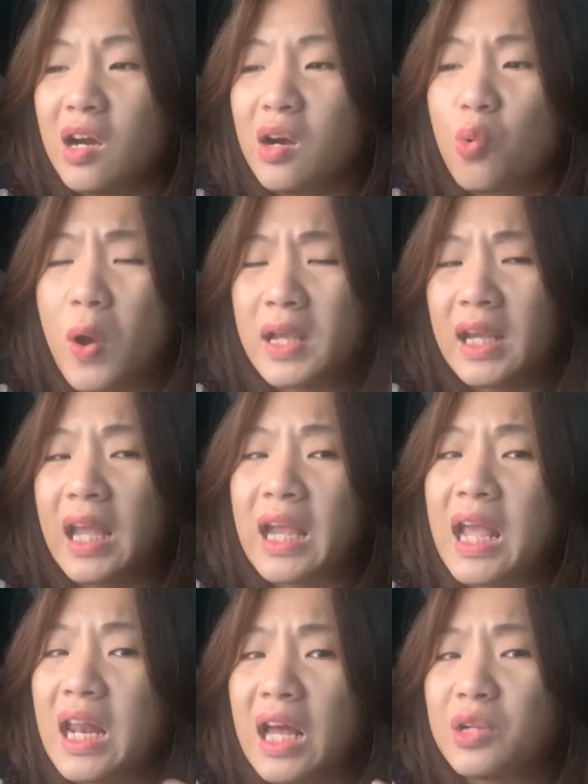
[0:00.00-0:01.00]
uh, ngoại cảnh
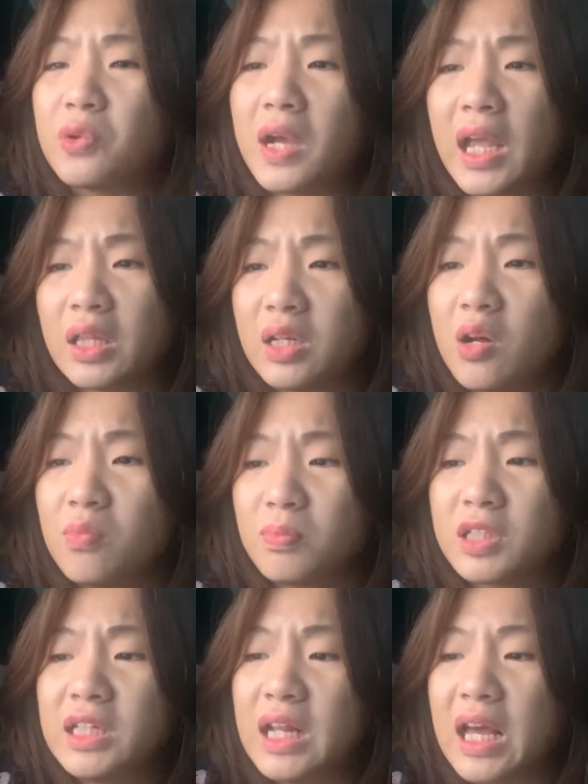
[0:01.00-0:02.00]
hay là nội cảnh gì đâu mà
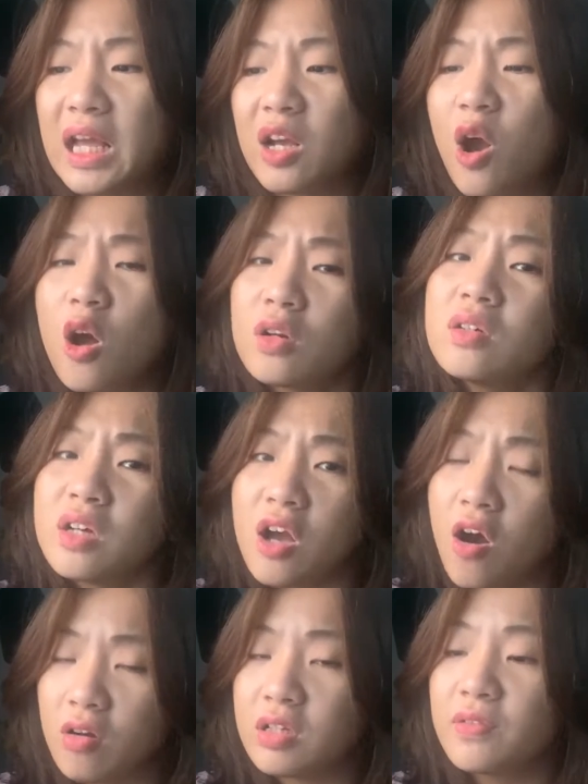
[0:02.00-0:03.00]
chỉ là cái con người
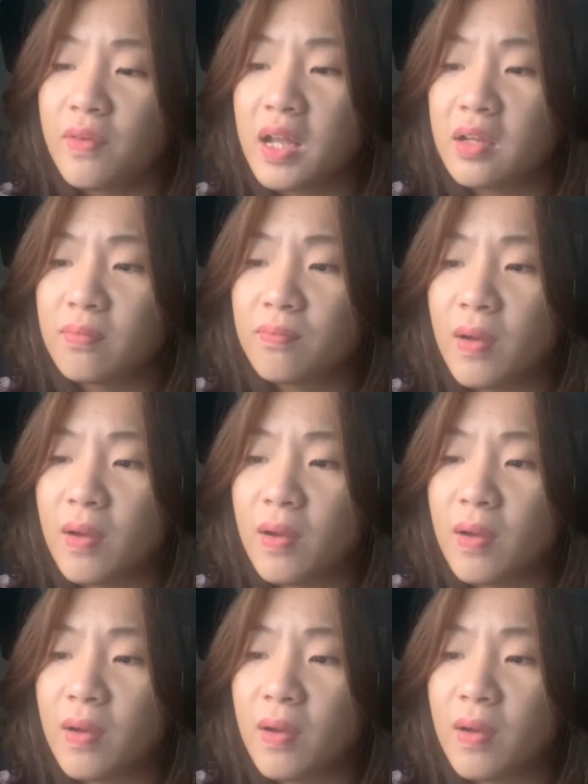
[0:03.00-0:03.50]
họ như vậy